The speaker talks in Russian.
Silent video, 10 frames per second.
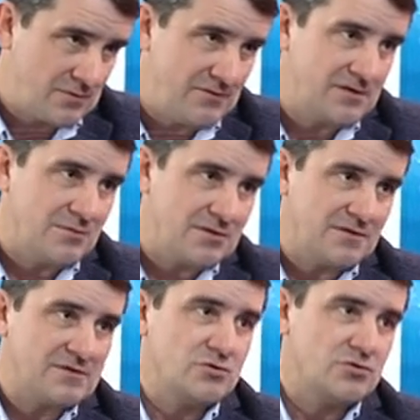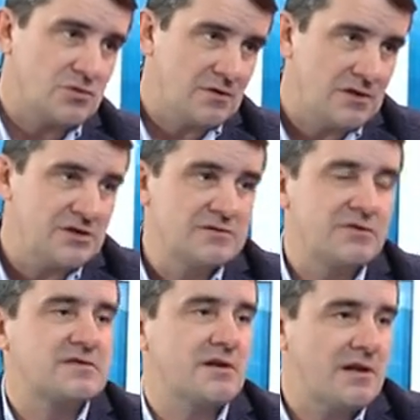Мы видим это все, что
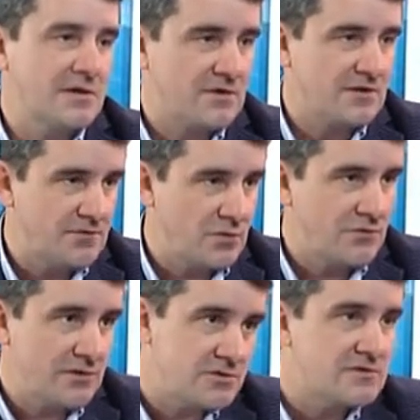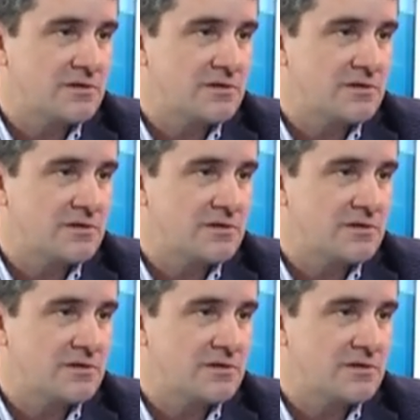количество ресторанов, кафе увеличится.